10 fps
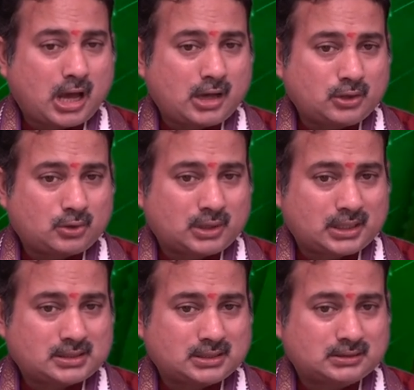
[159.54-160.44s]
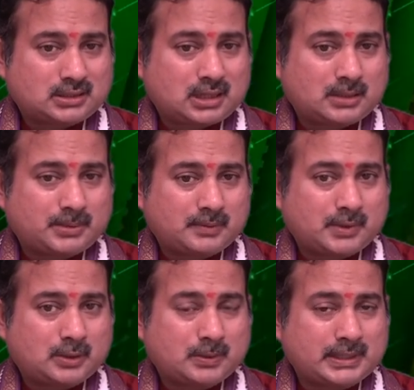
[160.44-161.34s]
ఆ యొక్క నక్షత్రాల
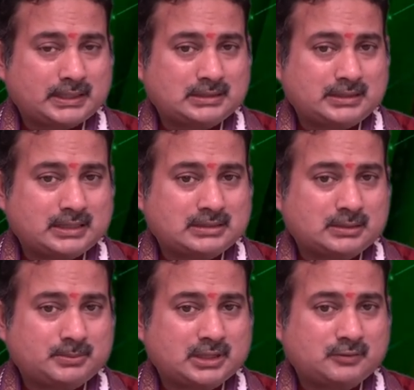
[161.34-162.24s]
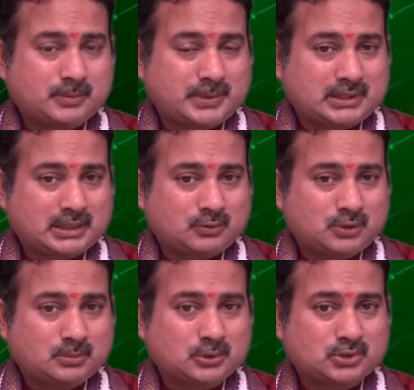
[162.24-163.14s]
ప్రభావం అనేది దేశం మీద విపరీతంగా
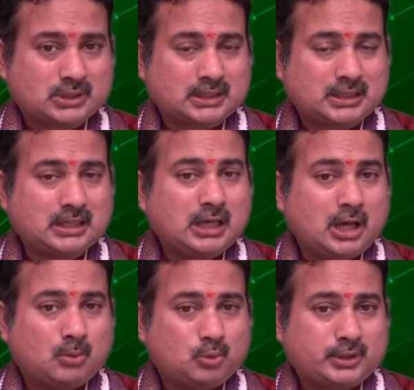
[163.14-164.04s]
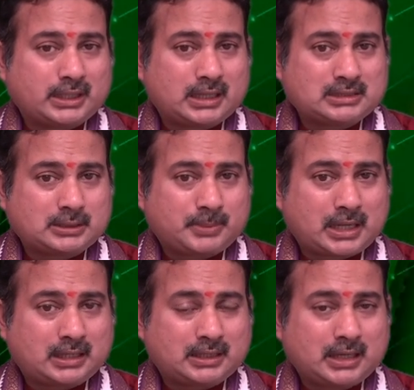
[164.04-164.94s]
ఉండబోతున్నది ముఖ్యంగా
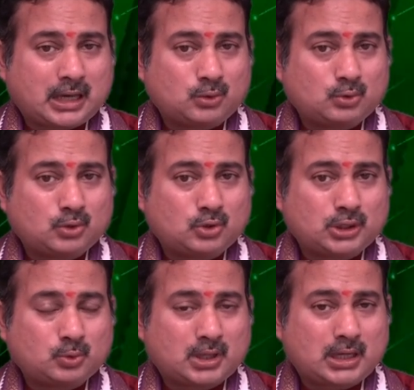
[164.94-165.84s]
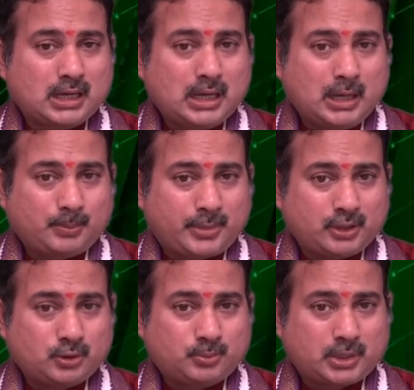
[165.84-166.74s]
చెప్పాలంటే అనుకోని ఒక
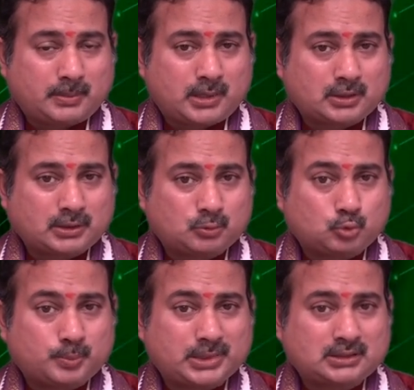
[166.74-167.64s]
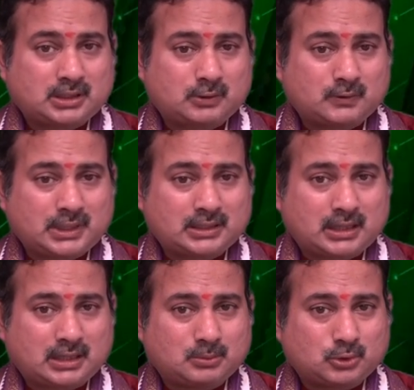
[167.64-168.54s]
పెను ప్రమాదం ఉపద్రవం అనేది
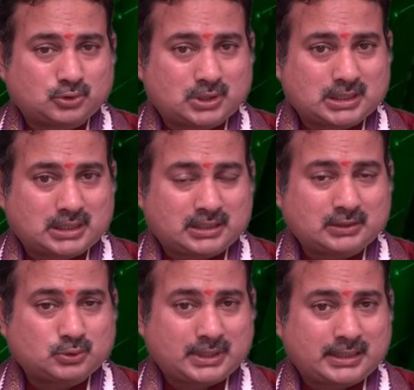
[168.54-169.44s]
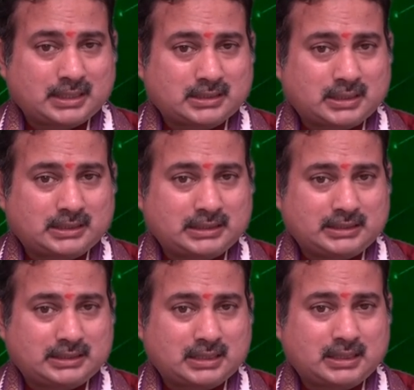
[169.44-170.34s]
రాబోతున్నది అనేది సంకేతాన్ని
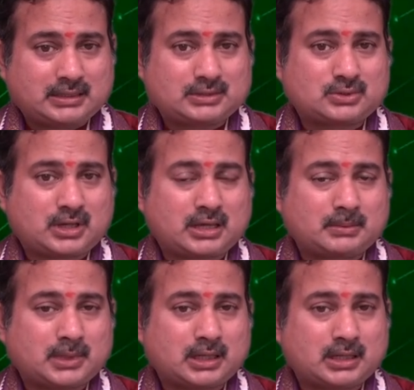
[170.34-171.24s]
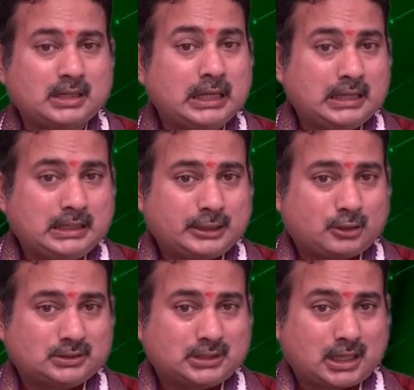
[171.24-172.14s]
క్లియర్గా ఇస్తున్నాయి అన్నమాట ఈ
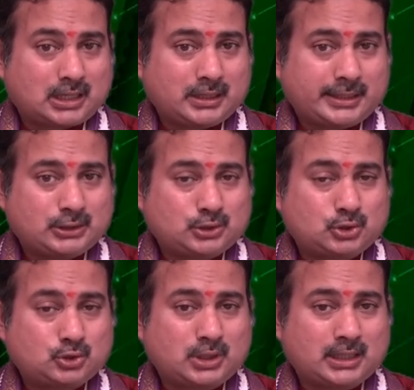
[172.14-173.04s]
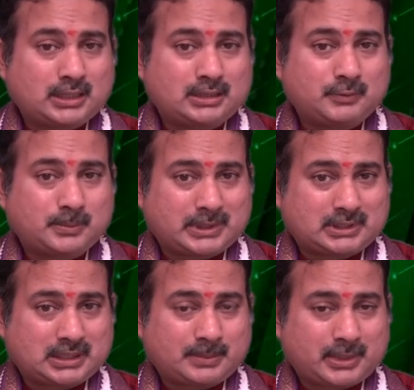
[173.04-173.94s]
యొక్క ధరల హెచ్చులు అనేది
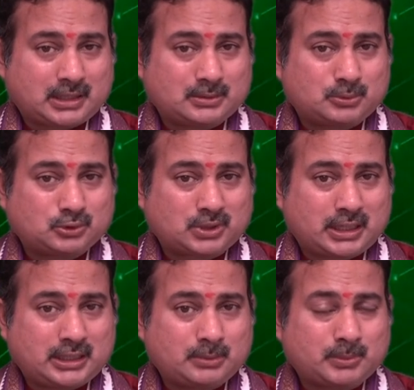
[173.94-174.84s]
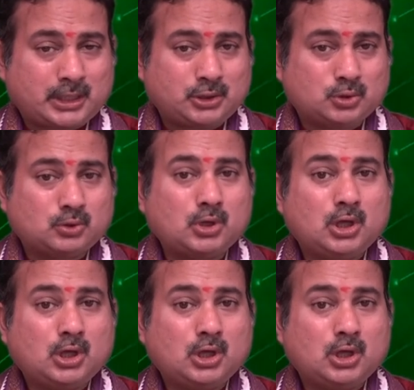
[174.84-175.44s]
విపరీతంగా పెరగబోతున్నాయి మరియు